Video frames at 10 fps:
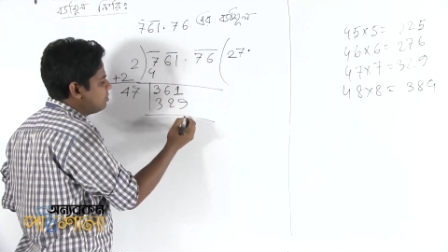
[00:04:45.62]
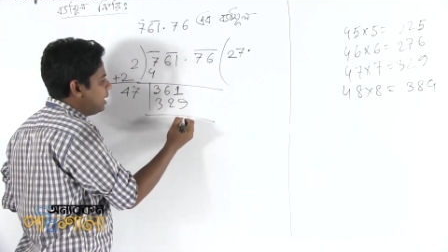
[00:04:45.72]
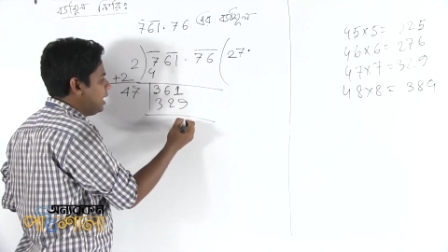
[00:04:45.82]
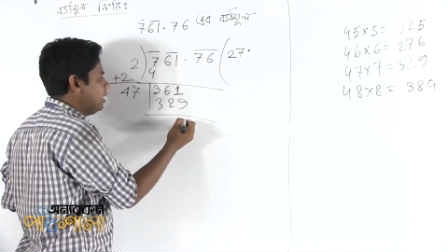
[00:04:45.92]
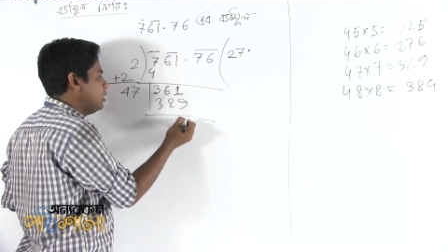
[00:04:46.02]

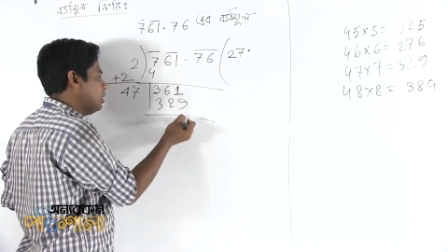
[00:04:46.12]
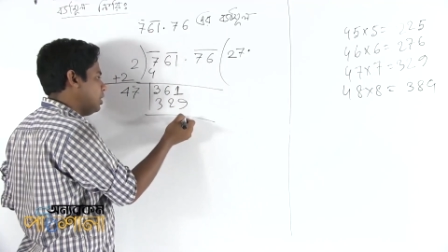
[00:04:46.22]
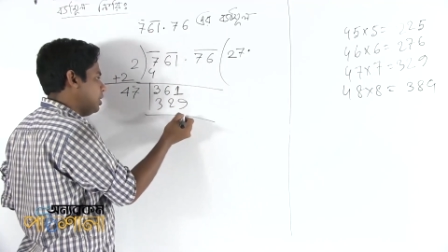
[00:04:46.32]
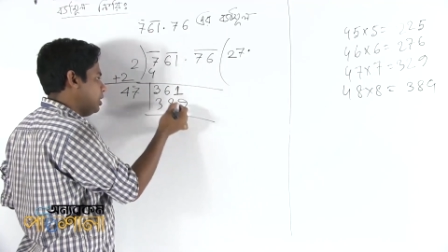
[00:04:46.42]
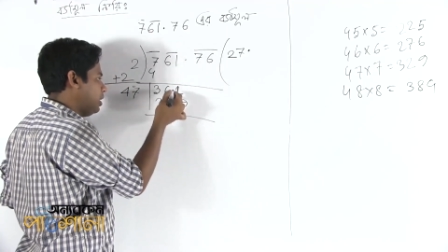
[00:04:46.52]
আসবে
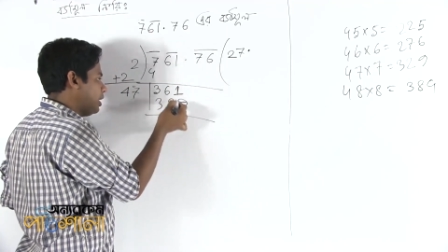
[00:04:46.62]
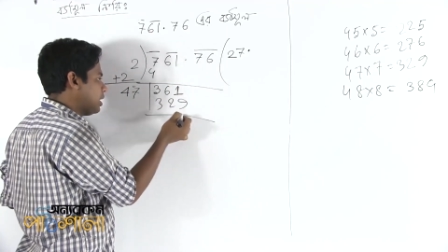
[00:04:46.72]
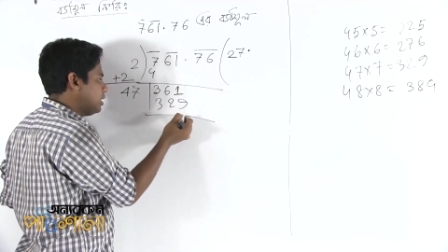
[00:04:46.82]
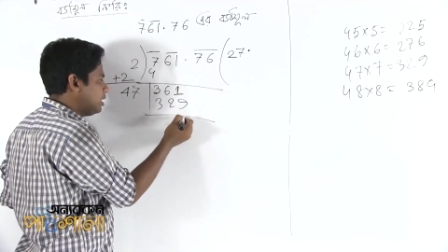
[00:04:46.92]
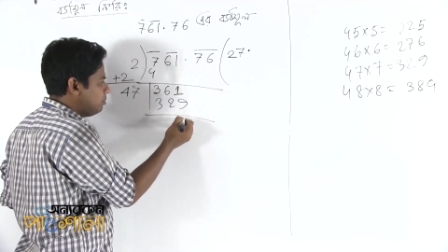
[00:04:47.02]

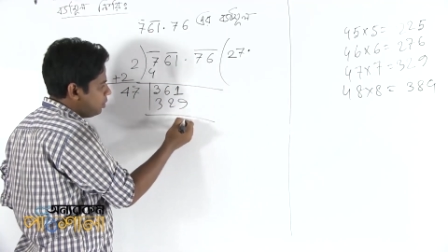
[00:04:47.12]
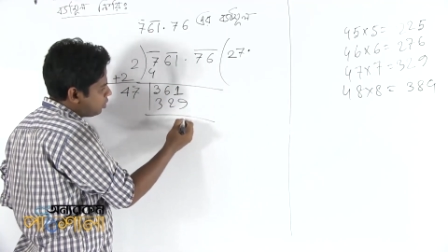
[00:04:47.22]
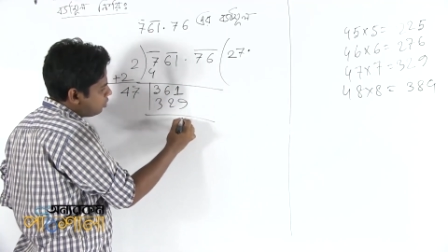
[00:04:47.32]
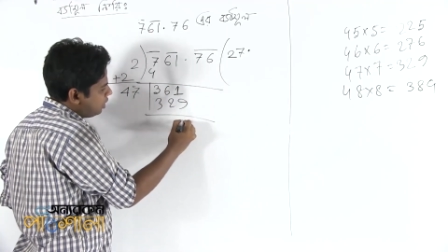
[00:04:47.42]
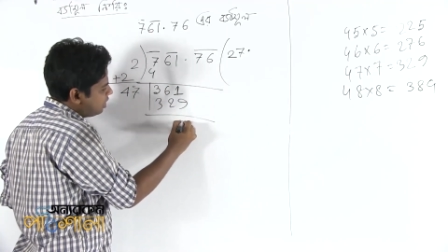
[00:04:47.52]
এখানটায়
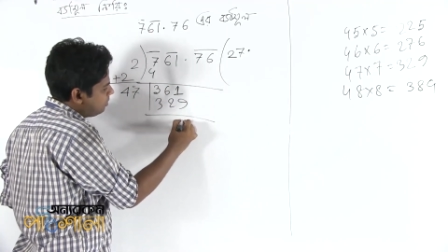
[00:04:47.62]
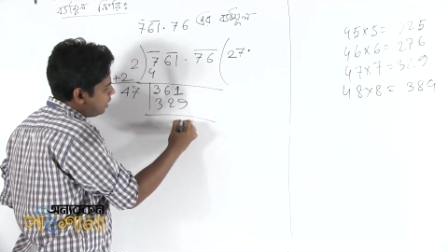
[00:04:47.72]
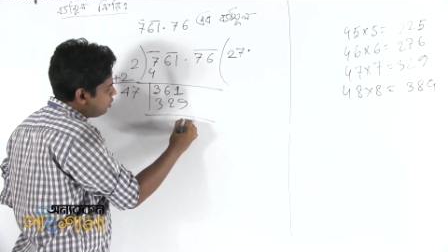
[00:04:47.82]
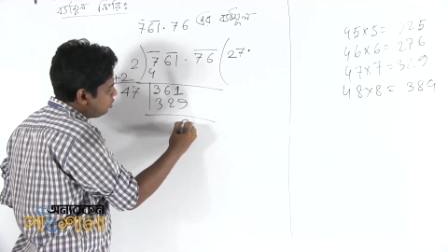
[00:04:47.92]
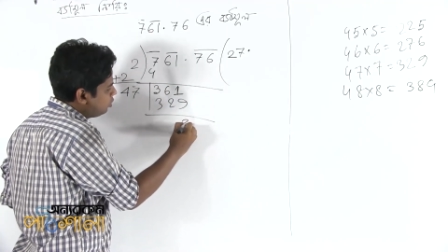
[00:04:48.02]
বিয়োগ করলে আসবে
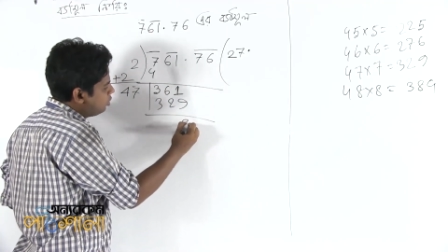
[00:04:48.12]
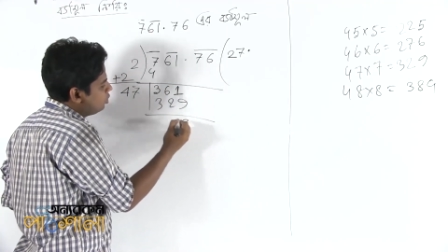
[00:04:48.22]
টু